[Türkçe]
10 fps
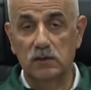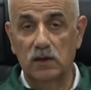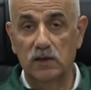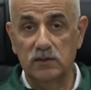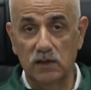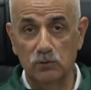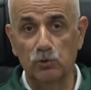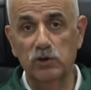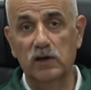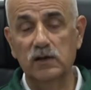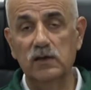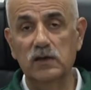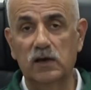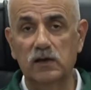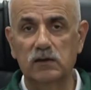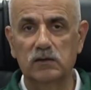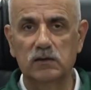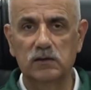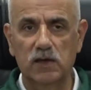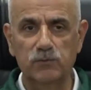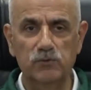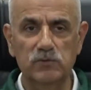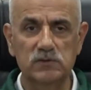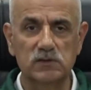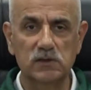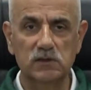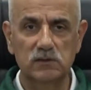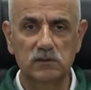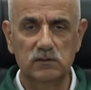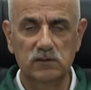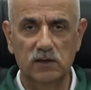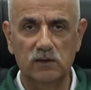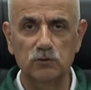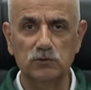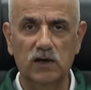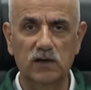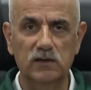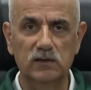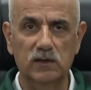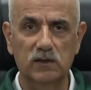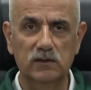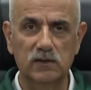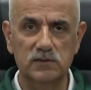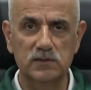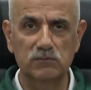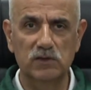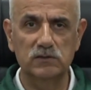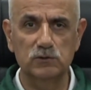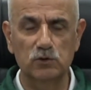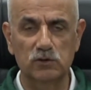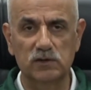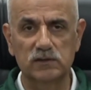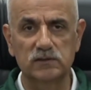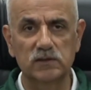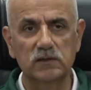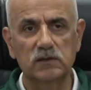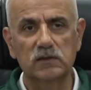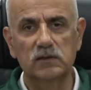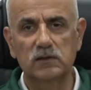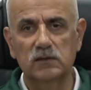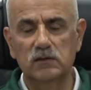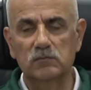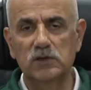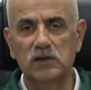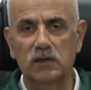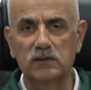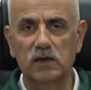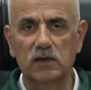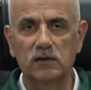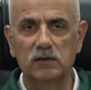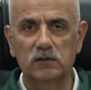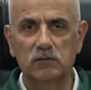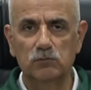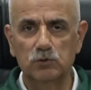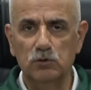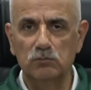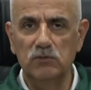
erken uyarıyla hepimizi teyakkuz halinde geçirmesi sonrası bir anda bütün